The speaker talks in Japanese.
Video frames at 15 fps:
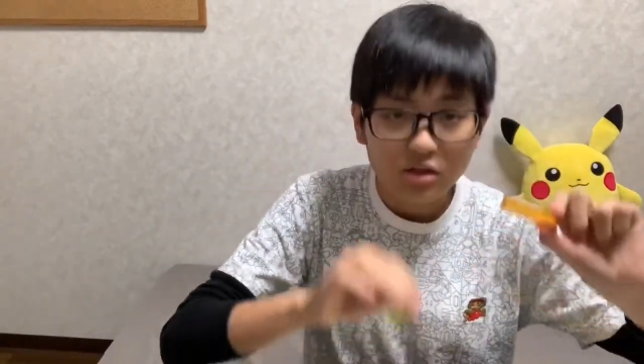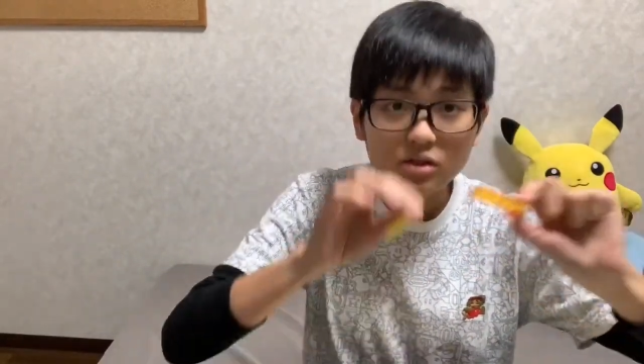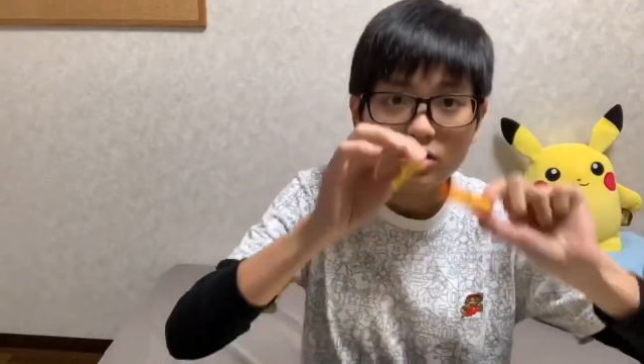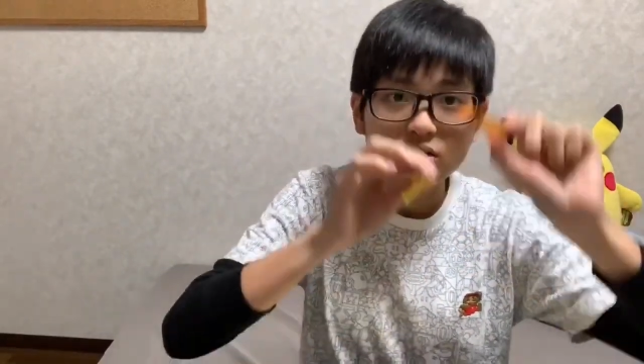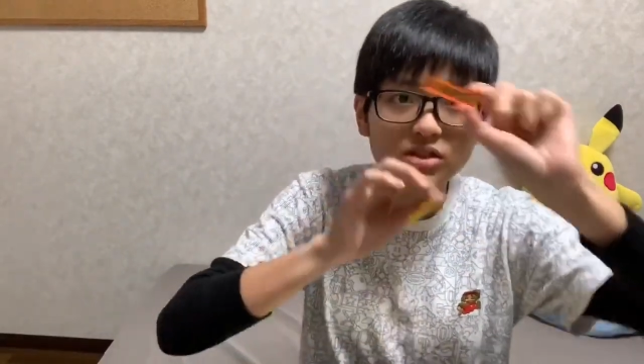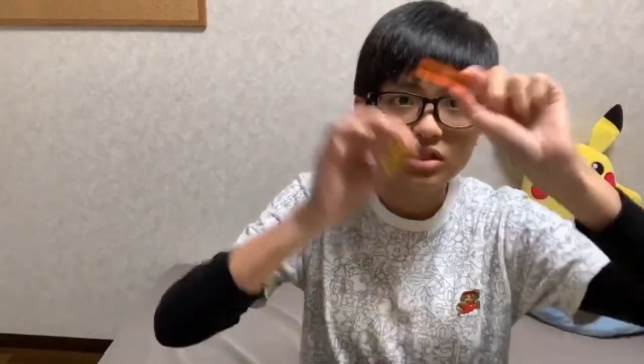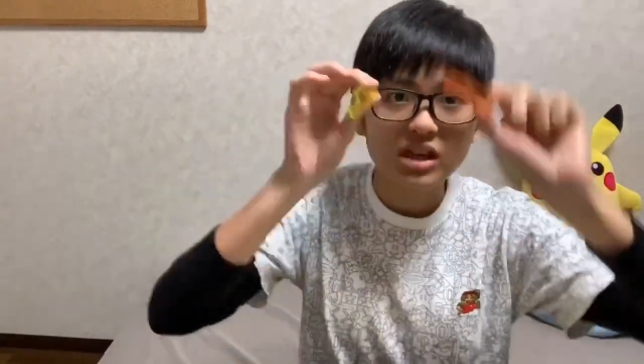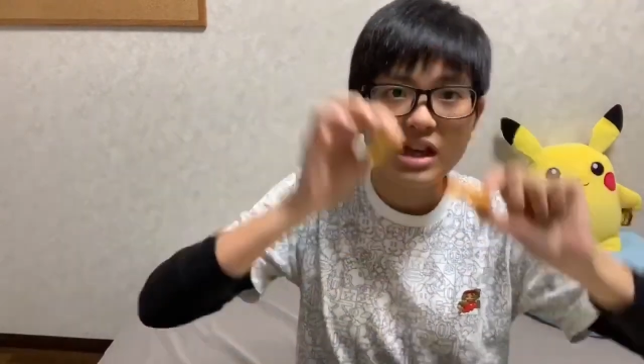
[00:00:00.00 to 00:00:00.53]

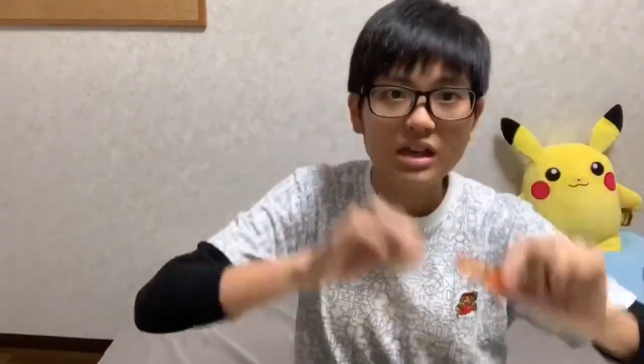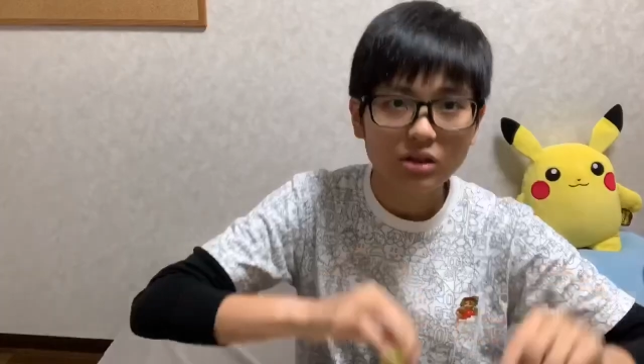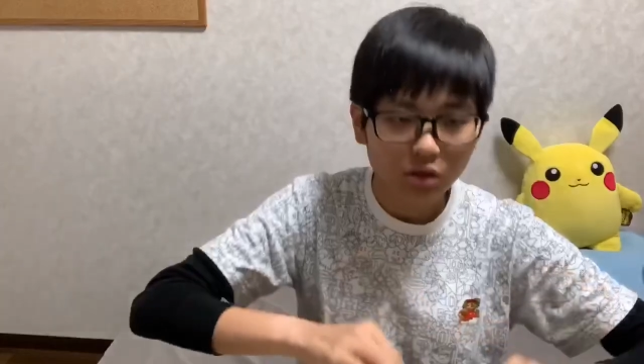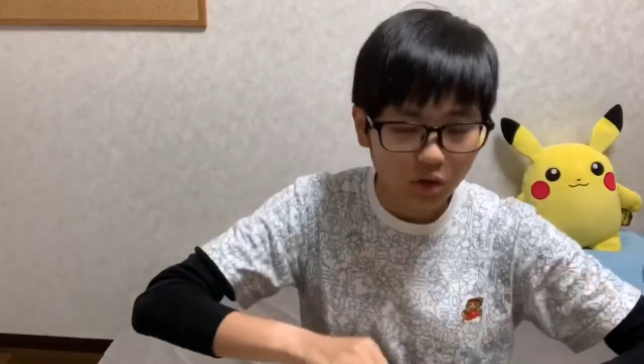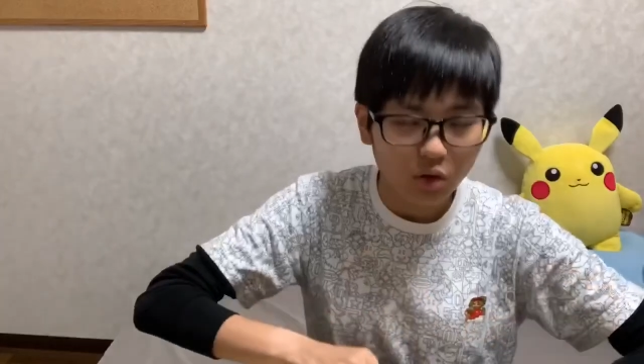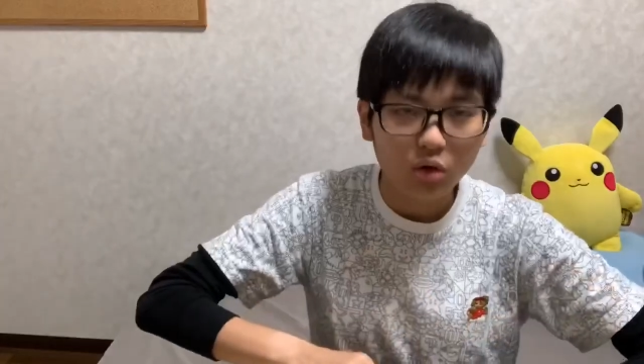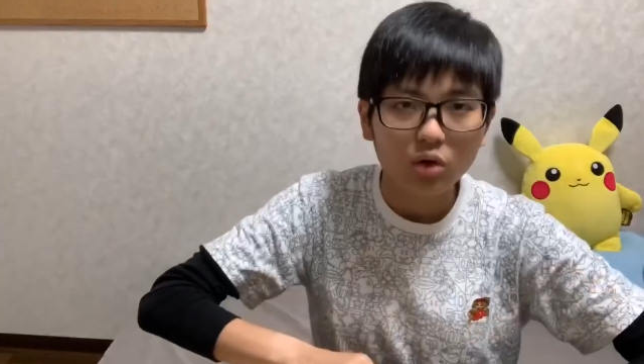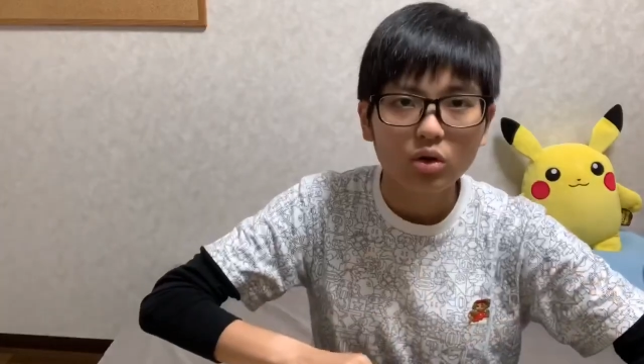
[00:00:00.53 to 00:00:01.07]
図形
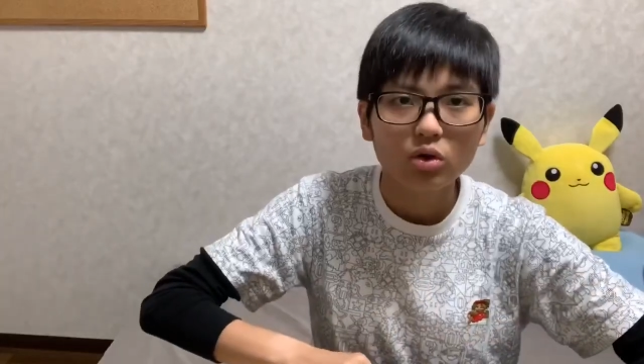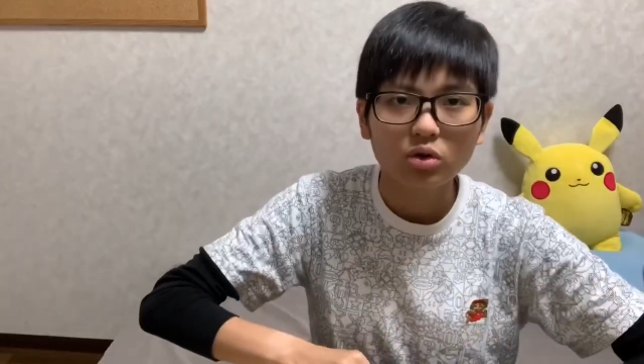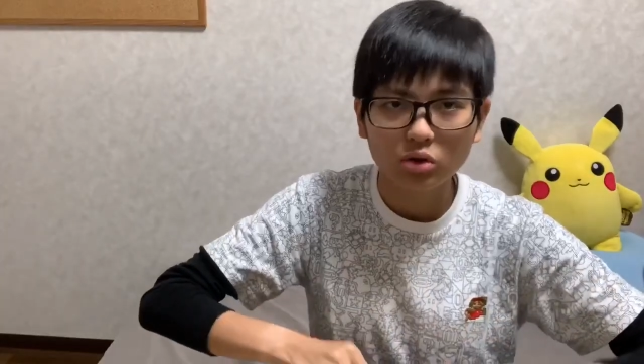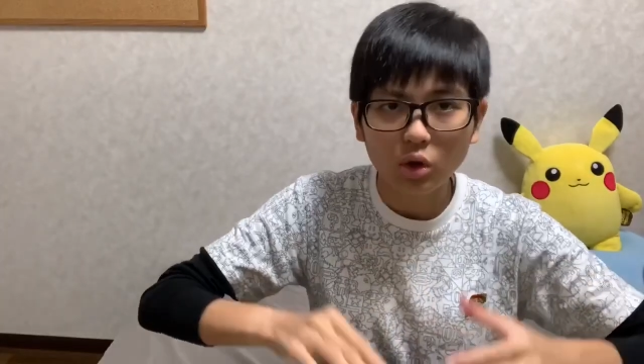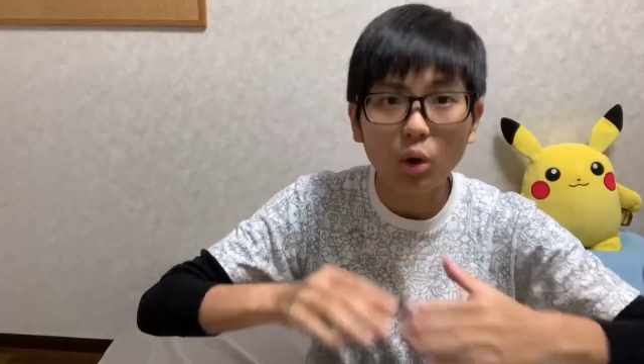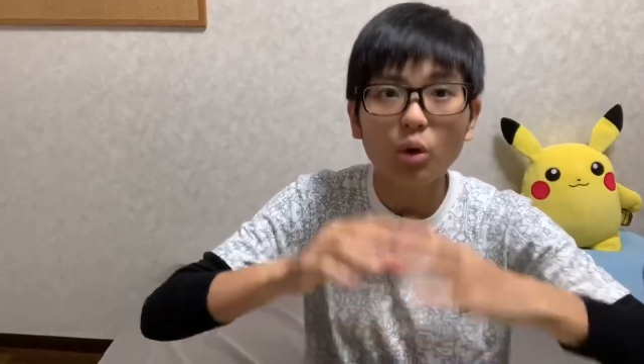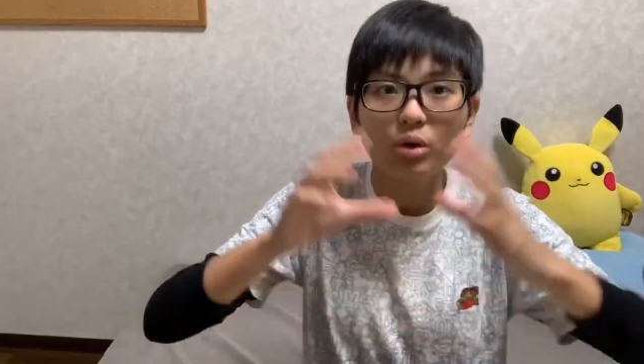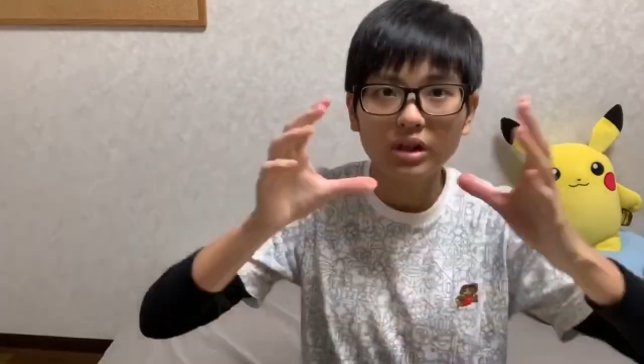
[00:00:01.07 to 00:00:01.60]
の
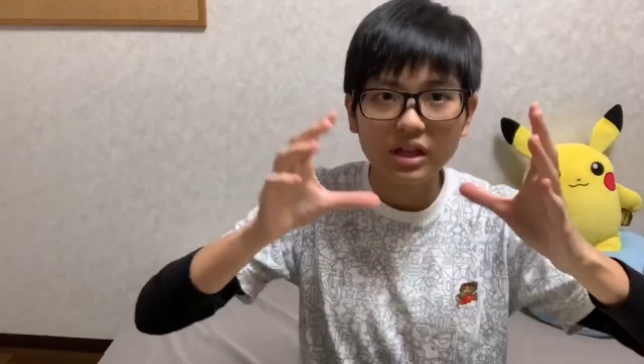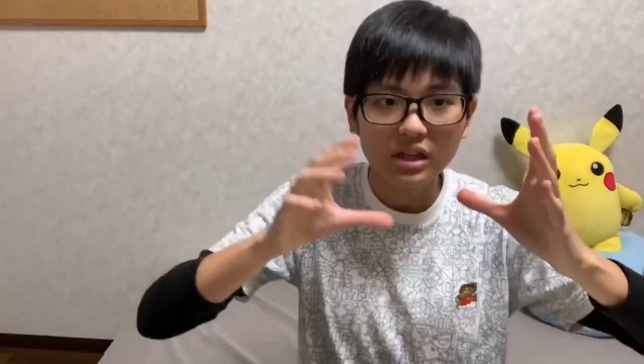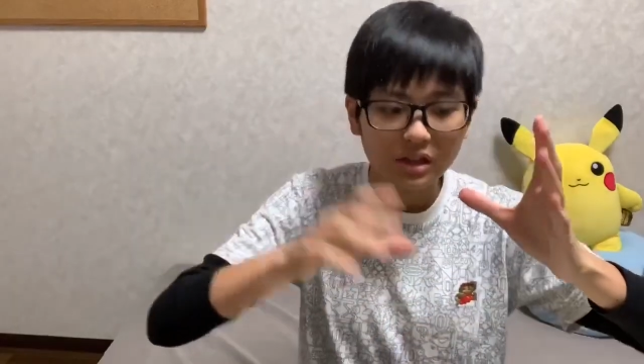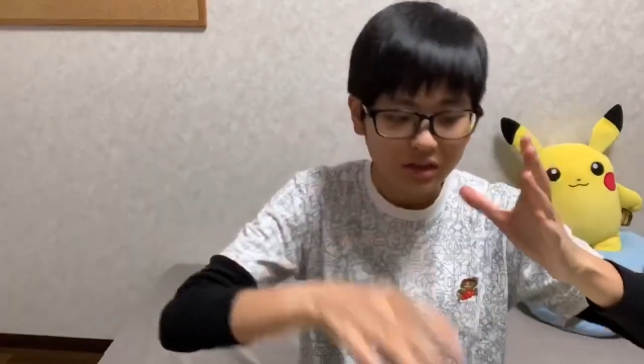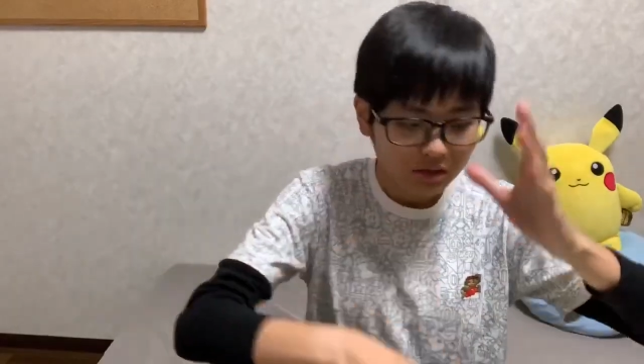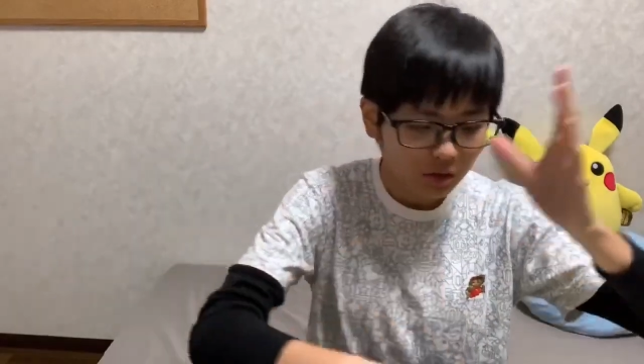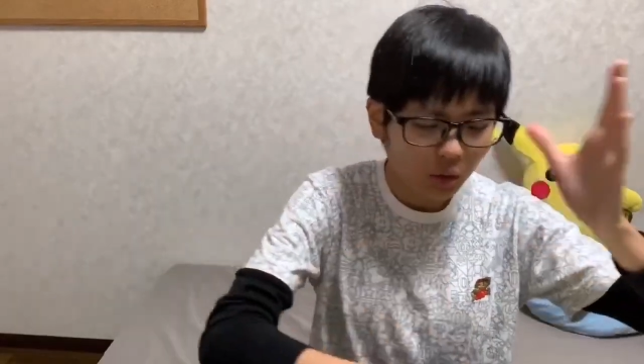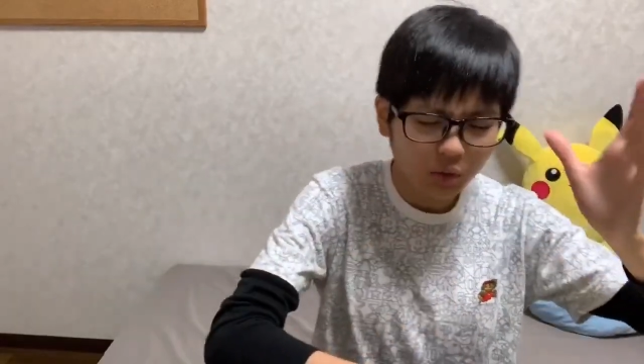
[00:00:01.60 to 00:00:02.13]
通り
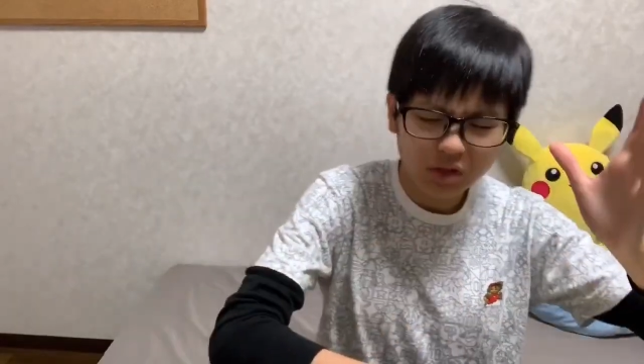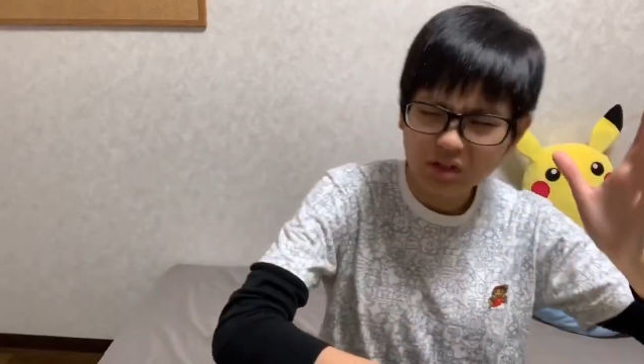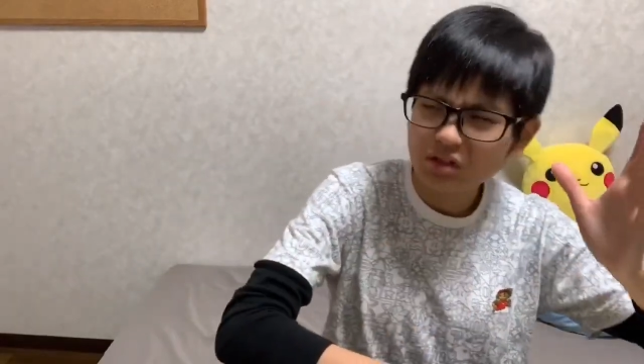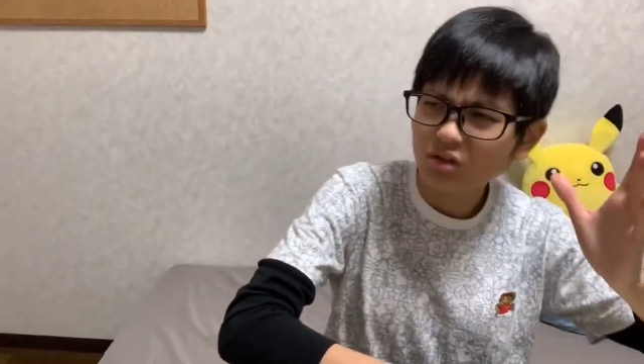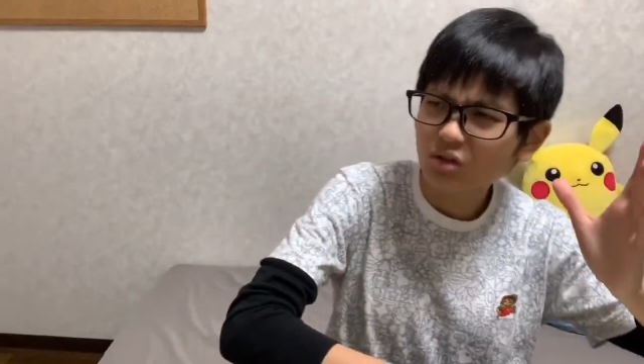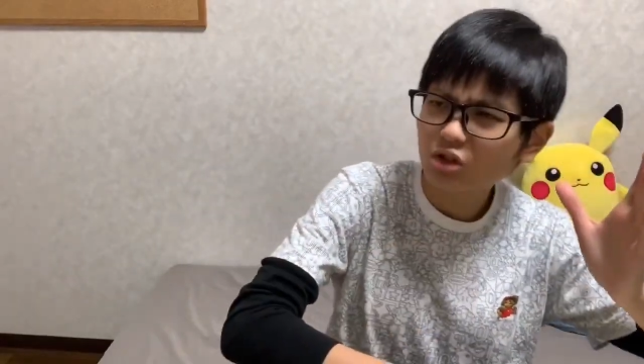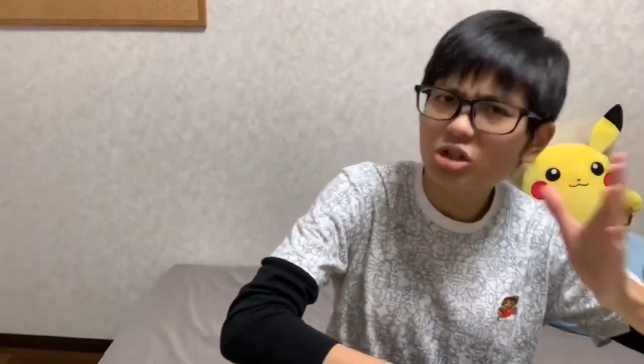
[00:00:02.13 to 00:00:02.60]
通りっていうの、